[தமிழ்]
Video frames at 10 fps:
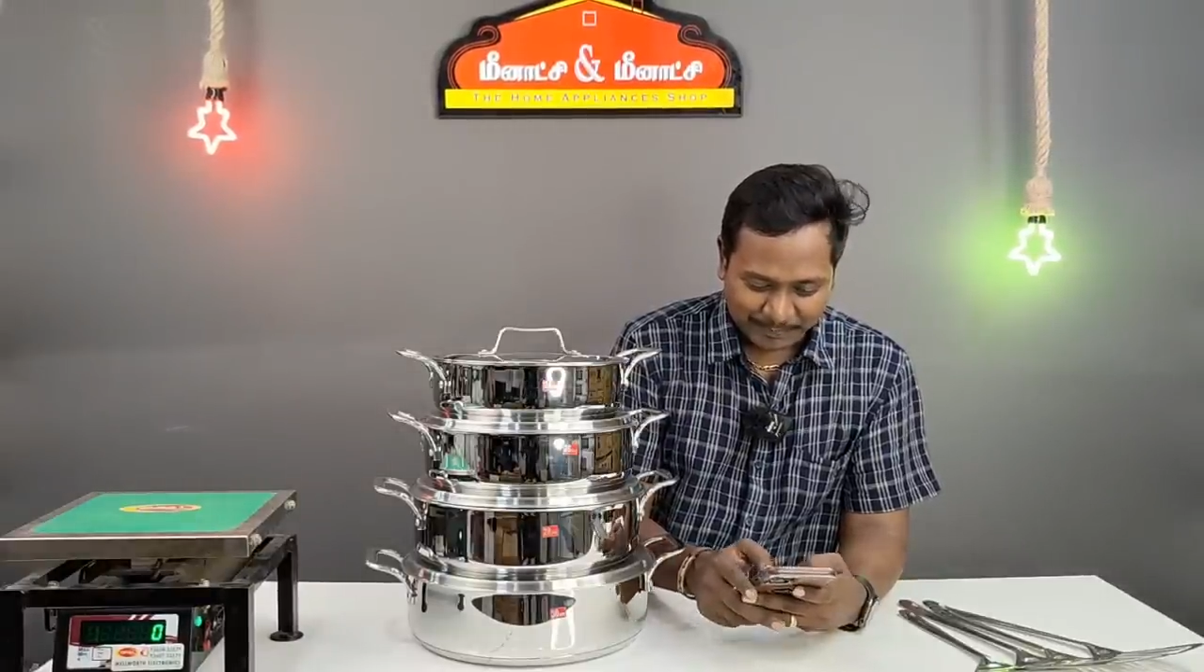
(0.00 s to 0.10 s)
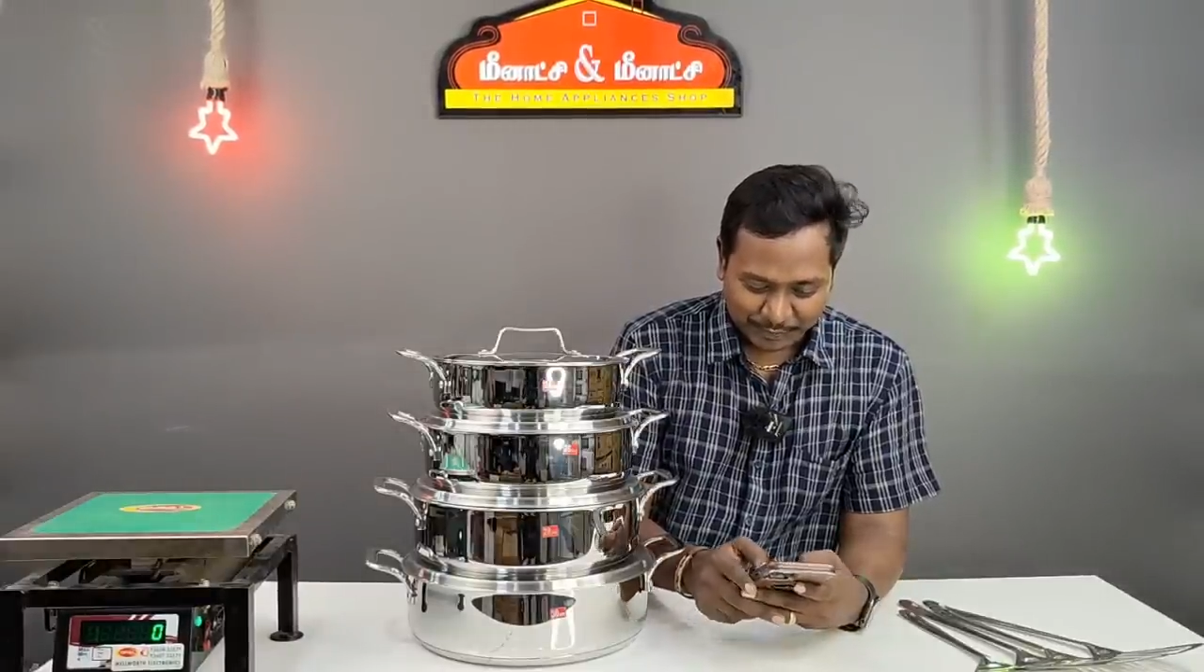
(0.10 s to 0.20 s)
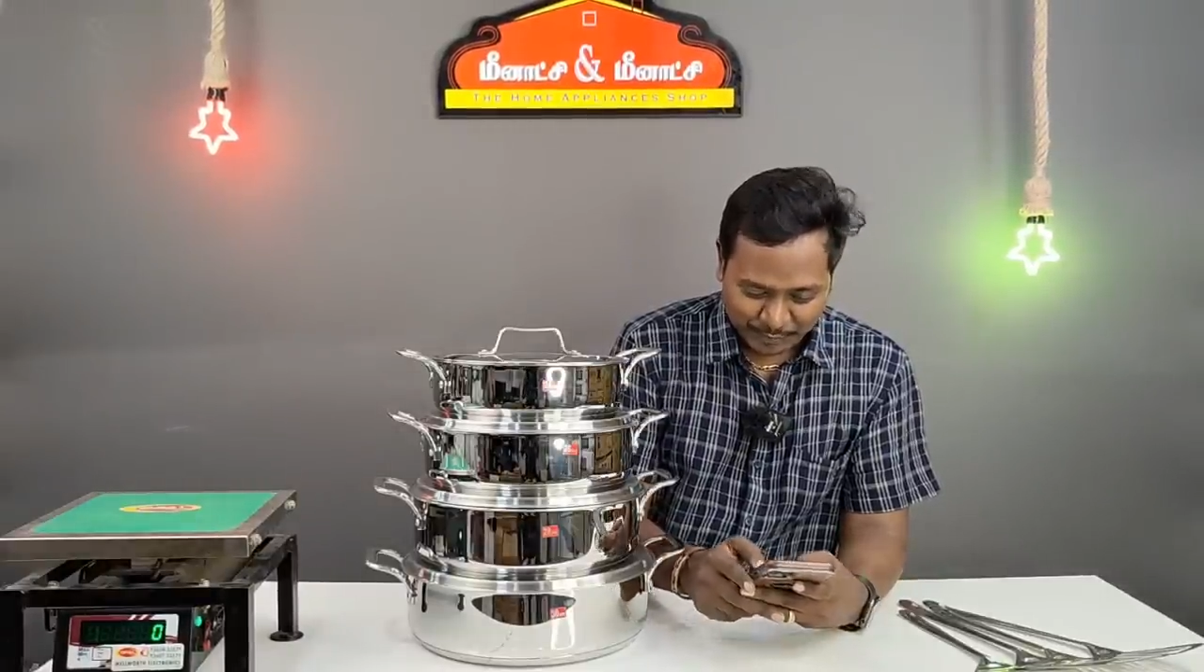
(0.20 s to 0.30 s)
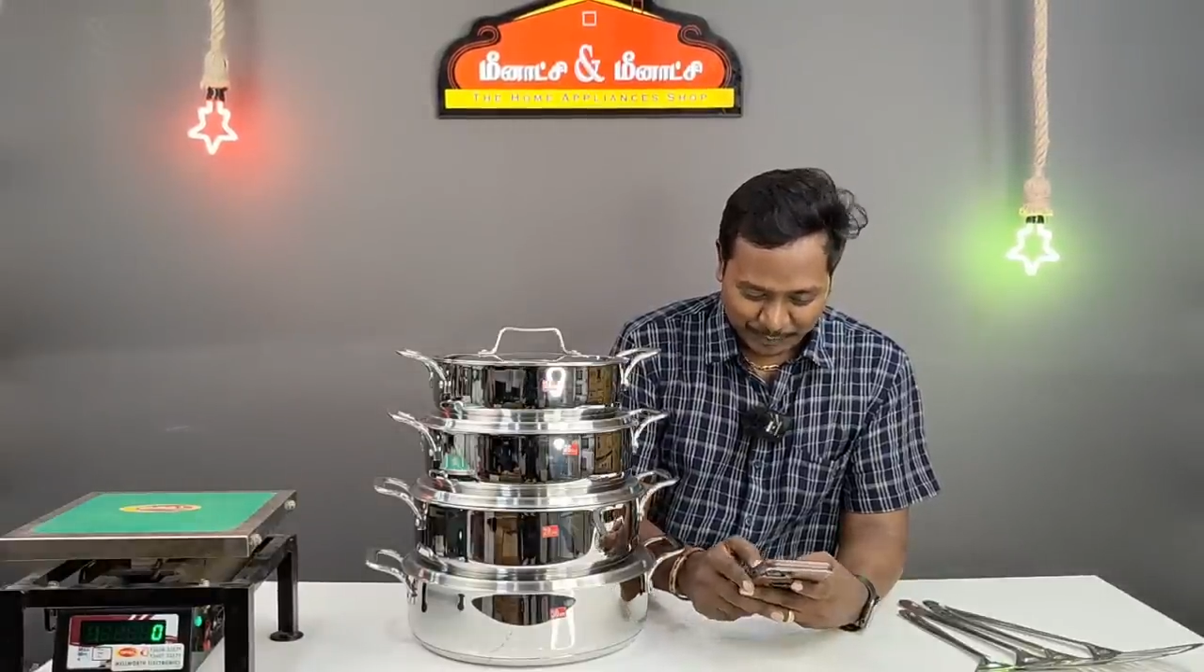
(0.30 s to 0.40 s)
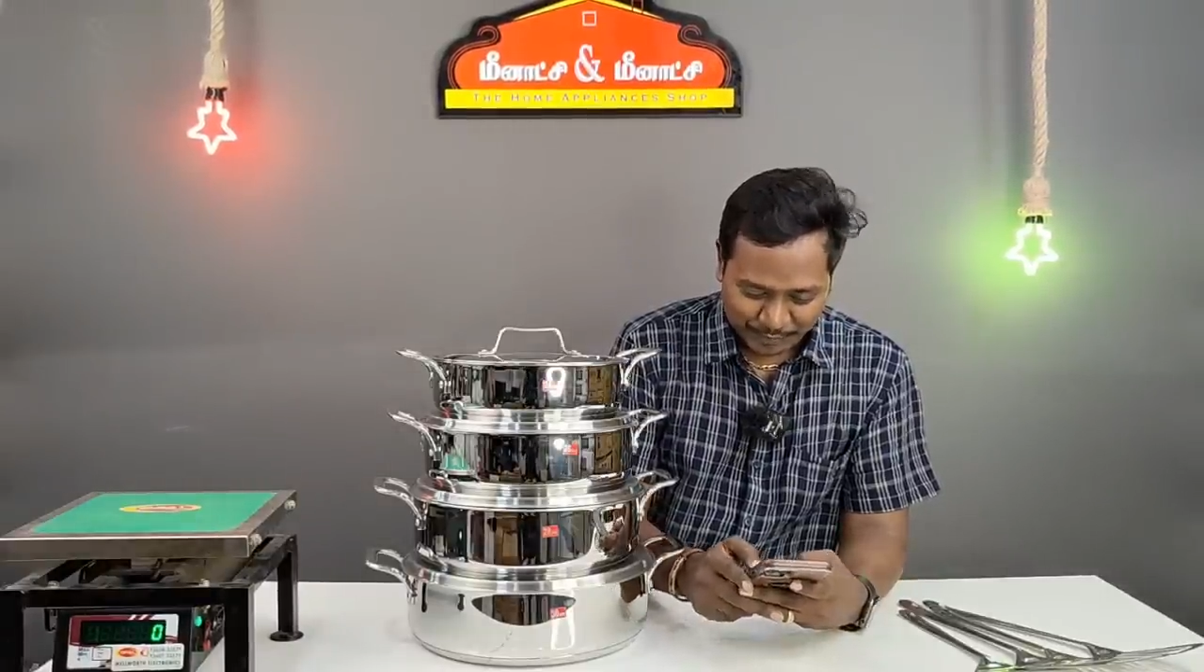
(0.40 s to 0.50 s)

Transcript: புது